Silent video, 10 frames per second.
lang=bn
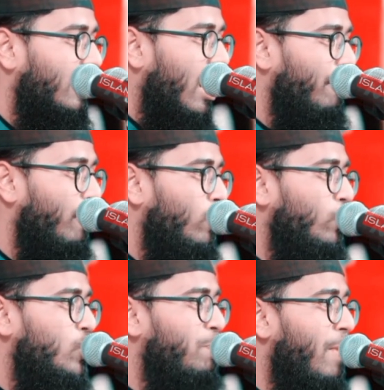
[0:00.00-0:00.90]

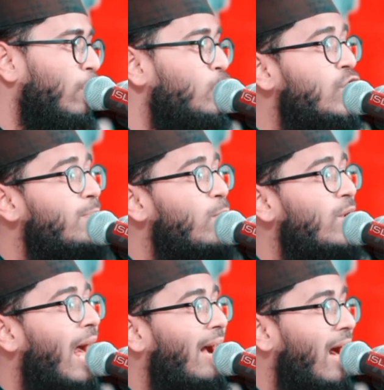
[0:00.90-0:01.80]
কাপুরুষ মানুষের
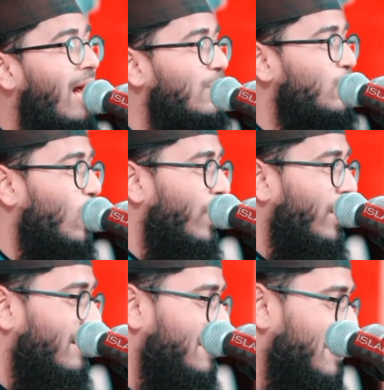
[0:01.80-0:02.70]
মনে আঘাত
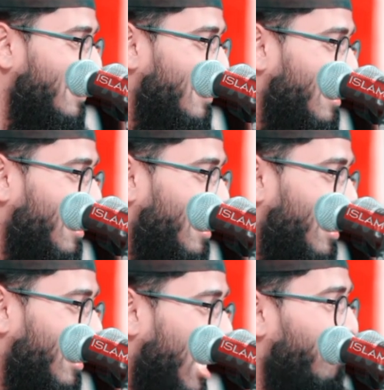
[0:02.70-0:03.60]
করে
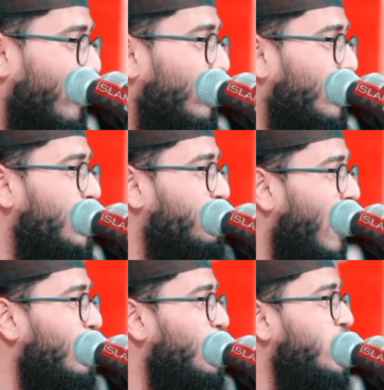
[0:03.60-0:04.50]
কাপুরুষ
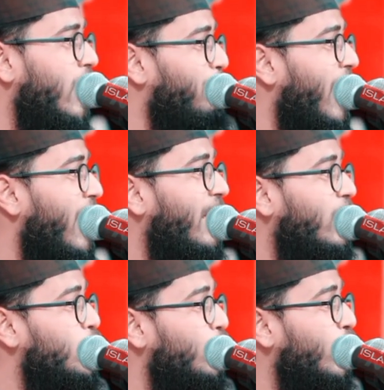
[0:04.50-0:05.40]
মানুষকে
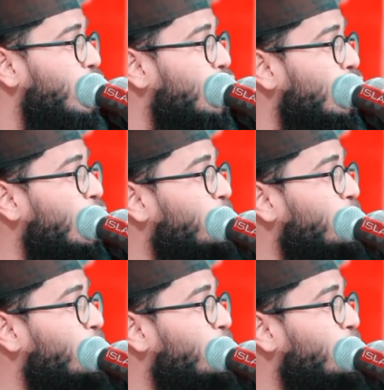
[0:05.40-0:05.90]
ভেঙে চুরে চূর্ণ